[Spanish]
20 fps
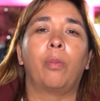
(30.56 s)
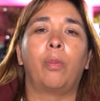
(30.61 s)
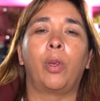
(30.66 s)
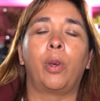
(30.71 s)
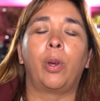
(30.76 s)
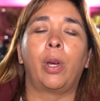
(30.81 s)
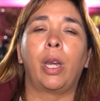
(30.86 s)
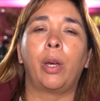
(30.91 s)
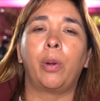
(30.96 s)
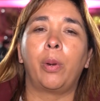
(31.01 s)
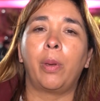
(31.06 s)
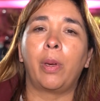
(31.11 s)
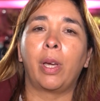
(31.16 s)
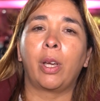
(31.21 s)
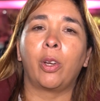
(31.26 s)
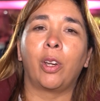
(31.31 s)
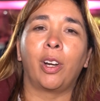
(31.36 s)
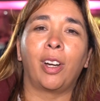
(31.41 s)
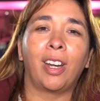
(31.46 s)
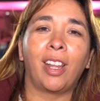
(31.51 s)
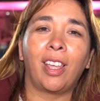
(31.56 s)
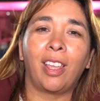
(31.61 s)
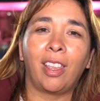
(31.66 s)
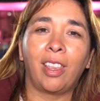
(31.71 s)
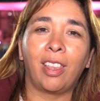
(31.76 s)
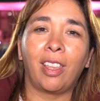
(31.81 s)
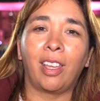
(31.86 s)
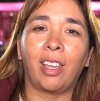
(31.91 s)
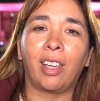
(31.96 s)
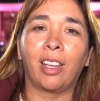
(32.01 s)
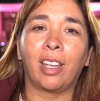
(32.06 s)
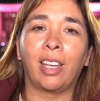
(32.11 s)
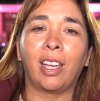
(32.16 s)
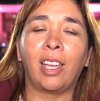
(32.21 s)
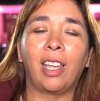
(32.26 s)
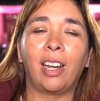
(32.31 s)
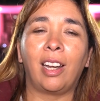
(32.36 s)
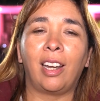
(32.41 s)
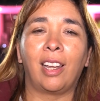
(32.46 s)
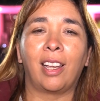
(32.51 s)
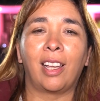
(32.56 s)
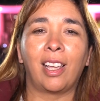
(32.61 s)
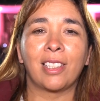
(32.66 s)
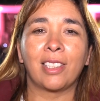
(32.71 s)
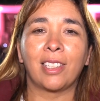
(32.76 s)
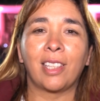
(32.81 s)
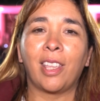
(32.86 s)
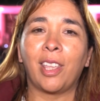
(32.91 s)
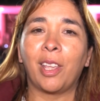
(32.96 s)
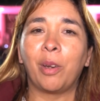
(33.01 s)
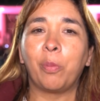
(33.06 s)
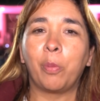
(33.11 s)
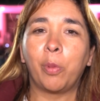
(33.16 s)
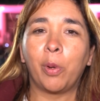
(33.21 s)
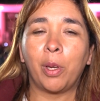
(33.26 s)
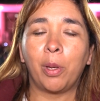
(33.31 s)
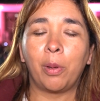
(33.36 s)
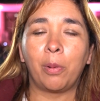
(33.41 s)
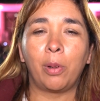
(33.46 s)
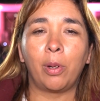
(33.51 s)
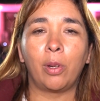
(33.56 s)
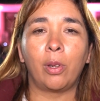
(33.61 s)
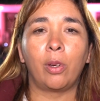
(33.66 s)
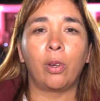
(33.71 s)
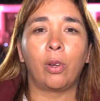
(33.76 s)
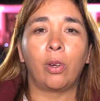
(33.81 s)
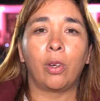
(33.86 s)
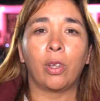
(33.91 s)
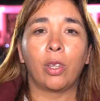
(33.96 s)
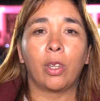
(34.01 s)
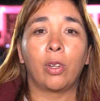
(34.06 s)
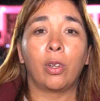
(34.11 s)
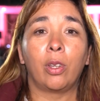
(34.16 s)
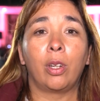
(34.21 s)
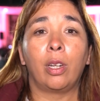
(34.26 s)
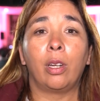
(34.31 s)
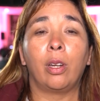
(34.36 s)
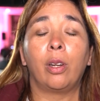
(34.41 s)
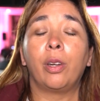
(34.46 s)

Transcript: Bueno, una nueva jornada acá en la Casa del Pueblo, hoy con el